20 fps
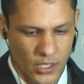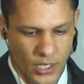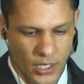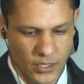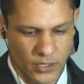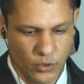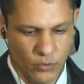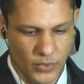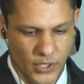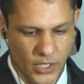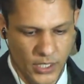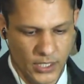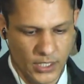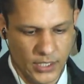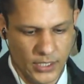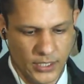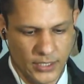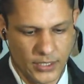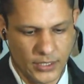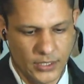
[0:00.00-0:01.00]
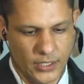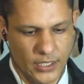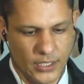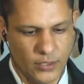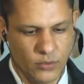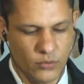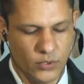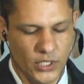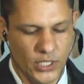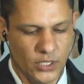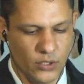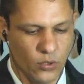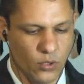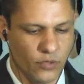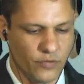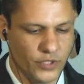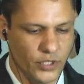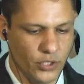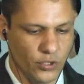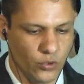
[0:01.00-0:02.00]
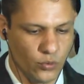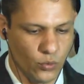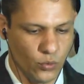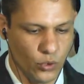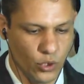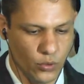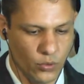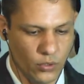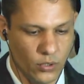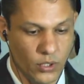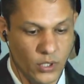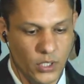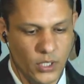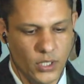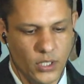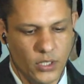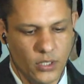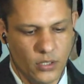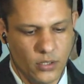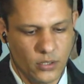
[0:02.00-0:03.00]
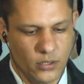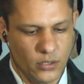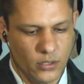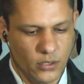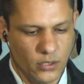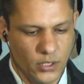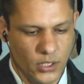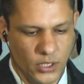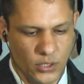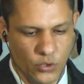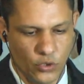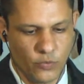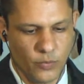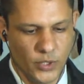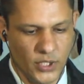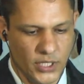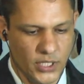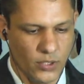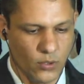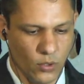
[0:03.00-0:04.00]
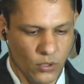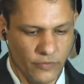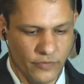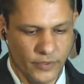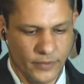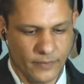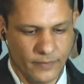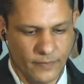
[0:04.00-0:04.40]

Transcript: assumi aqui na cidade no dia 9 de julho de 2019.